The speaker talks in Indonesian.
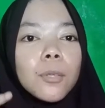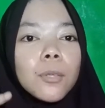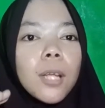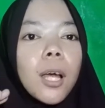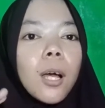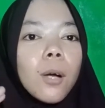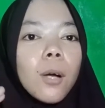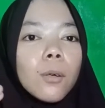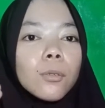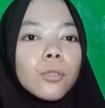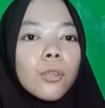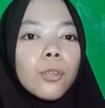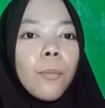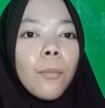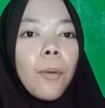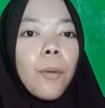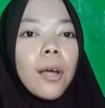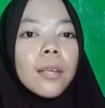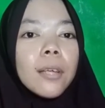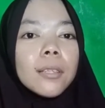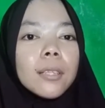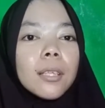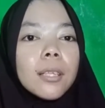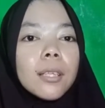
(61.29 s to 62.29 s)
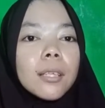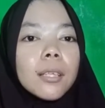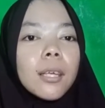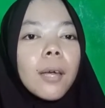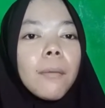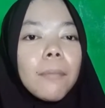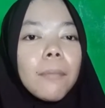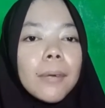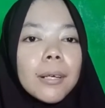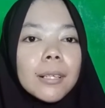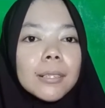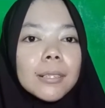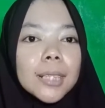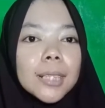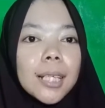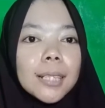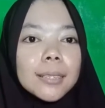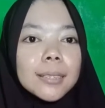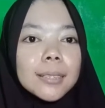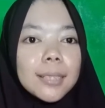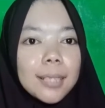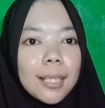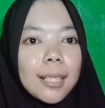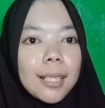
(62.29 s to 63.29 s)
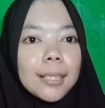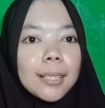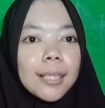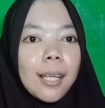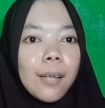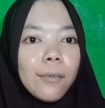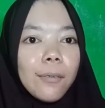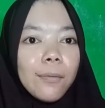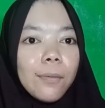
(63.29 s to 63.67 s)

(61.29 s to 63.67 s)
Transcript: udah aku cobain dari chemical sunscreen dan